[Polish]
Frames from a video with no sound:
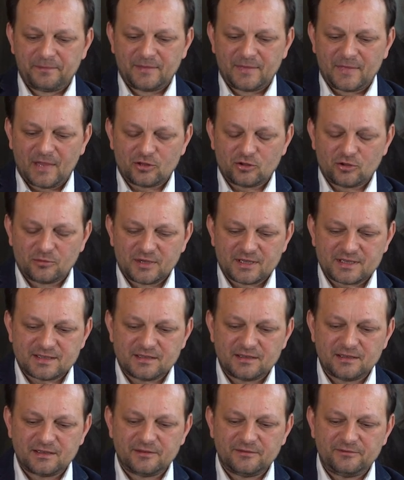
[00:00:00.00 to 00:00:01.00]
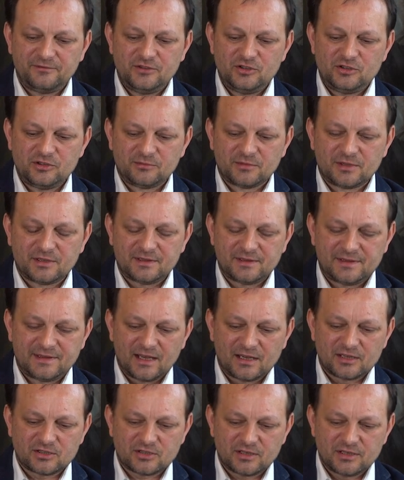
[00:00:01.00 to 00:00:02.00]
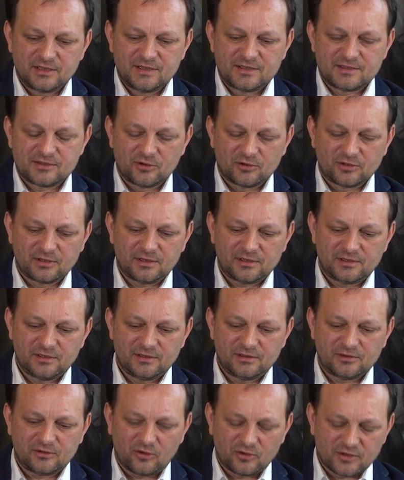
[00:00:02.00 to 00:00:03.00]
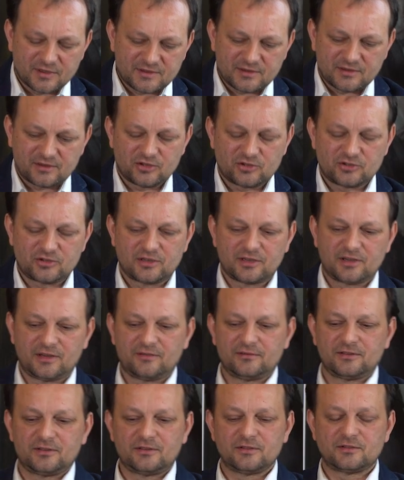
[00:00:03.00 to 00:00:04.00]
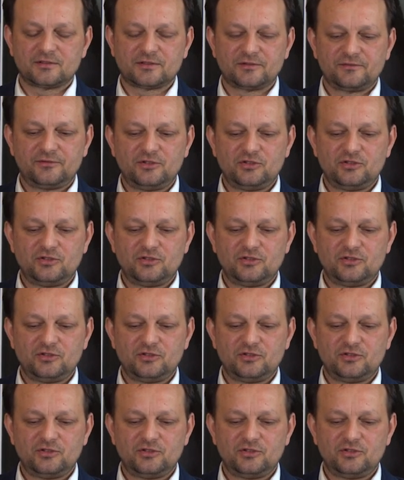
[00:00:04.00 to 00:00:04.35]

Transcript: Natomiast widzimy dalsze historie i to jest też ciekawe, drodzy.